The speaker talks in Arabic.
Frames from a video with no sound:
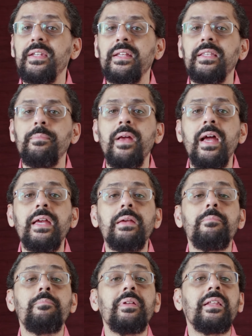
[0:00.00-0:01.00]

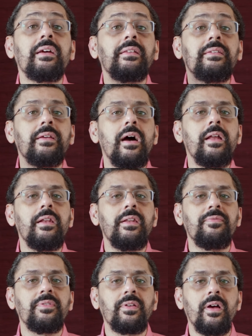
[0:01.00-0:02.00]
الاجتماعي بالاختيار
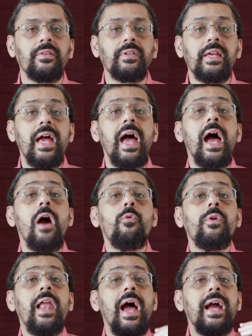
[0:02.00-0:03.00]
الافتراضي
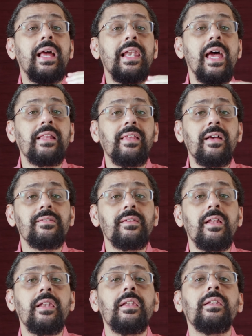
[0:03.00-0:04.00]
اول حاجه اللي
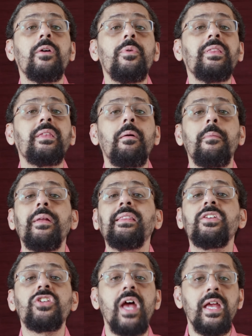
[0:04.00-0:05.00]
هتحصل لو انت ما
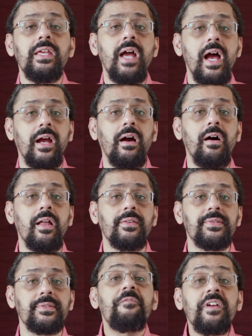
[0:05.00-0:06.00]
عملتش اي حاجه
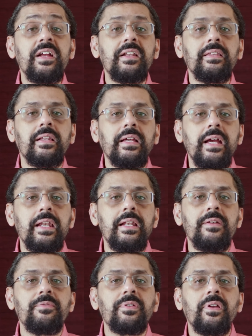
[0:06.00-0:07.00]
خالص فكره الخيار
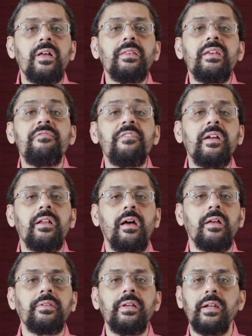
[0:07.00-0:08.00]
الافتراضي فكره
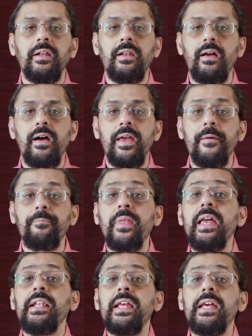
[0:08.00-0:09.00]
خطيره للغايه
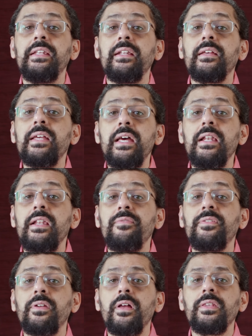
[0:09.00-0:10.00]
لان الخيار
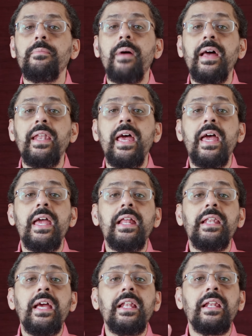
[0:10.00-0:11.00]
الافتراضي معناه
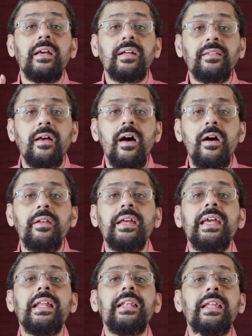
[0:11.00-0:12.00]
ان احنا نختار
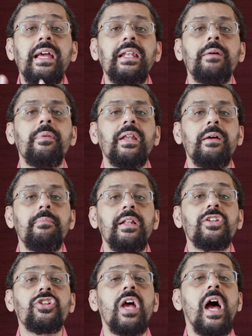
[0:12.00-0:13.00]
ان احنا ما
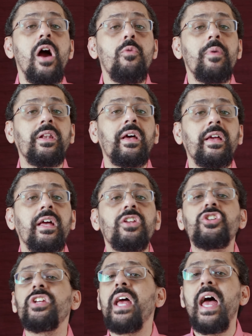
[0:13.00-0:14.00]
نعملش او ما
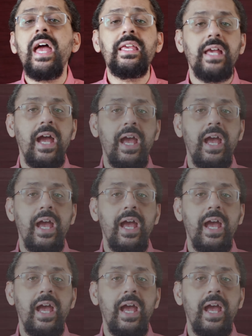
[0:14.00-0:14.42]
نغيرش اي